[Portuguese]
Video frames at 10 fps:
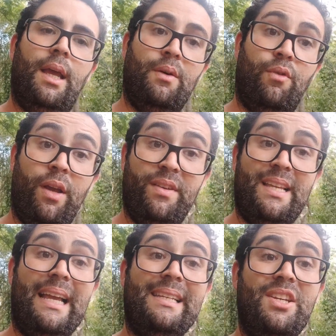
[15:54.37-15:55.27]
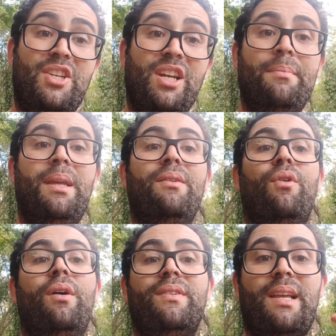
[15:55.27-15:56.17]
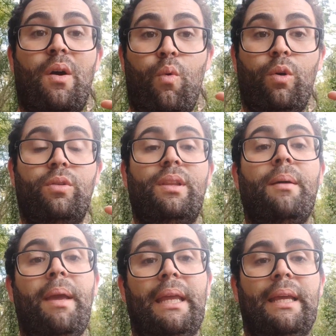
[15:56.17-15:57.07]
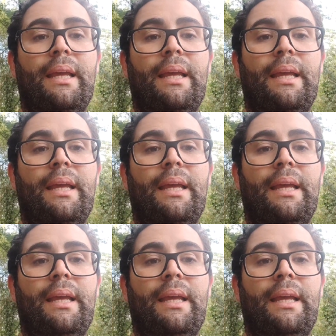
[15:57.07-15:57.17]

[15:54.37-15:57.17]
eu vou revisar esse enxame e vou revisar o outro também.